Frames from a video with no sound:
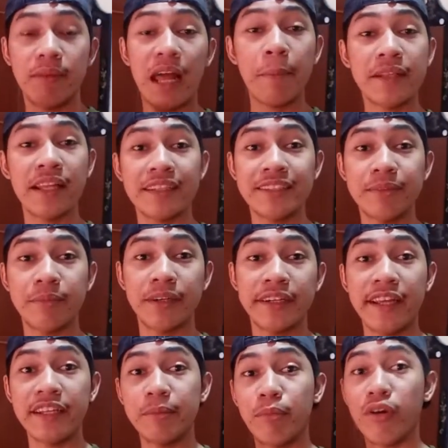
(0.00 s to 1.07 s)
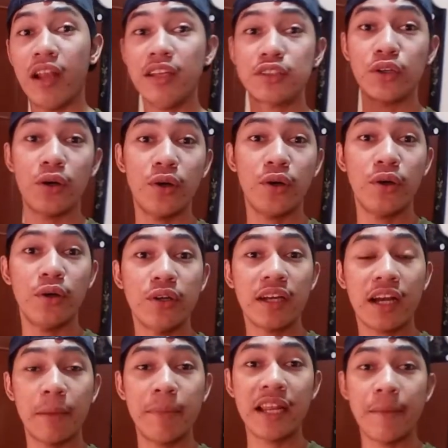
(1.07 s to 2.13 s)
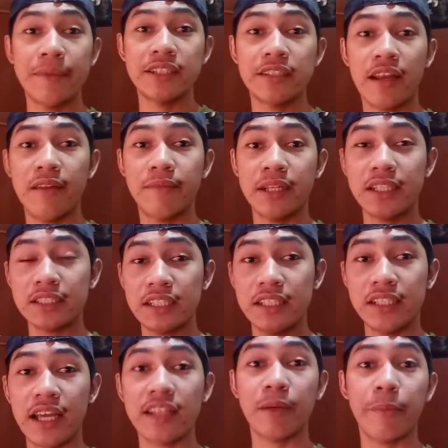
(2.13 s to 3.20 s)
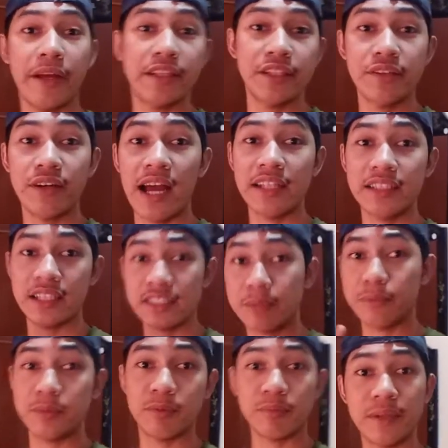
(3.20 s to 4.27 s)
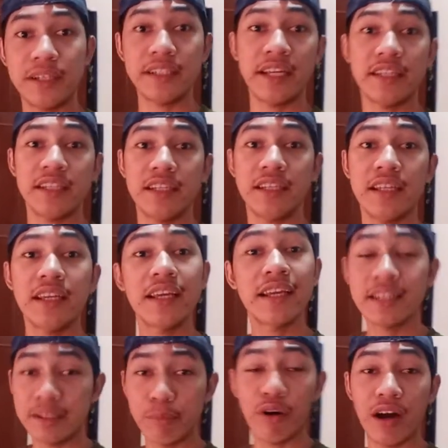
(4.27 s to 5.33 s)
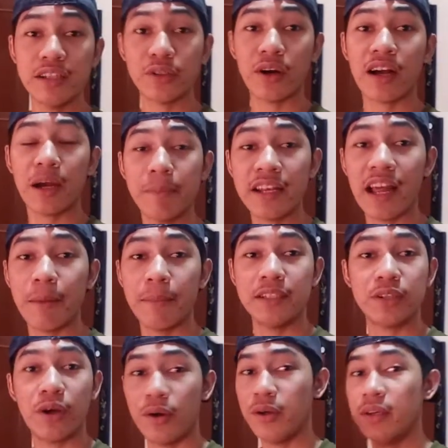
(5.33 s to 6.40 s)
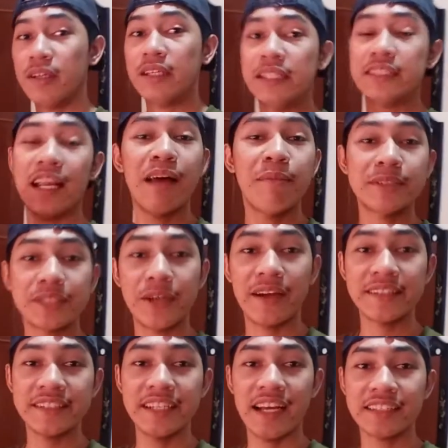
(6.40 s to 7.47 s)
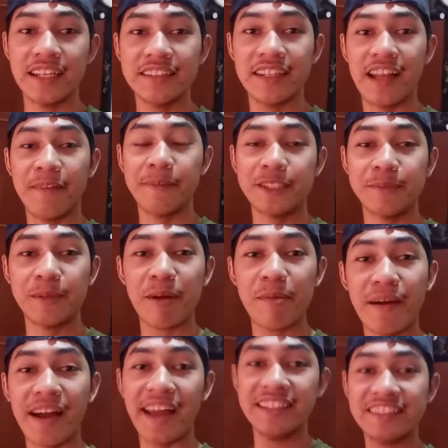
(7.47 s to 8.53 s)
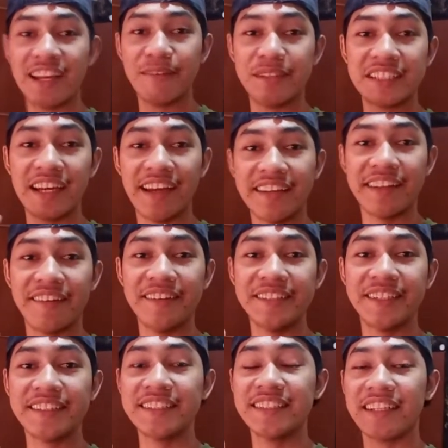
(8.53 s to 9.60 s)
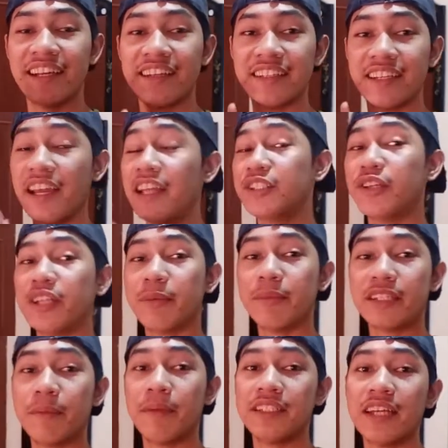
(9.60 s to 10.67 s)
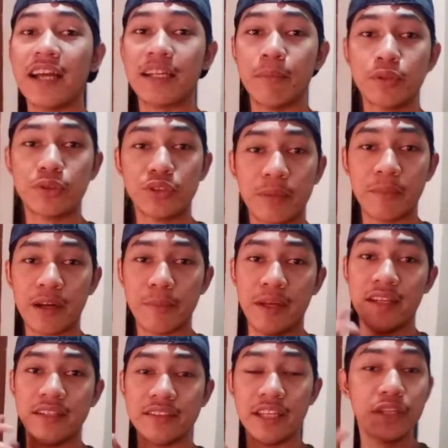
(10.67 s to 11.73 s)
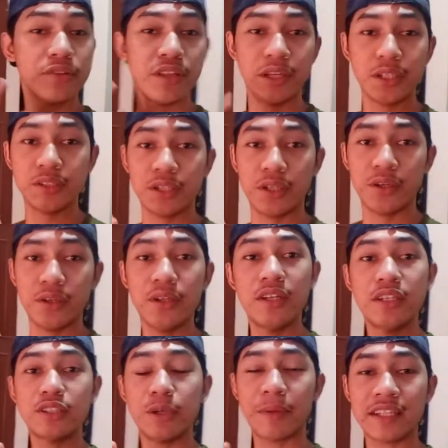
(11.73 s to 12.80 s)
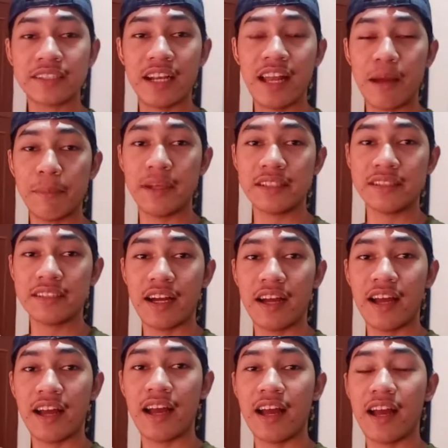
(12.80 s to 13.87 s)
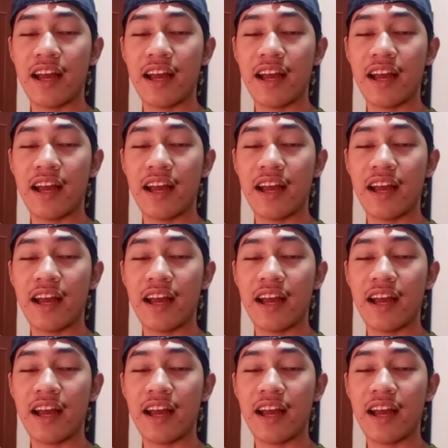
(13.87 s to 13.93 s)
malapit na kasi yung birthday ni Bungal so kagabi namin sinelebrate kasi hindi yata pwede yung atin niya sa mismong birthday ni, ni Bungal so kagabi namin. So, Salamat sa iyo, Ate Jassel. Salamat sa pagpapakain sa amin sa Kenny Rogers. Nag- enjoy naman kami, tsaka nabusog naman kami. Thank you, thank you sa iyo. Sobrang salamat. Tsaka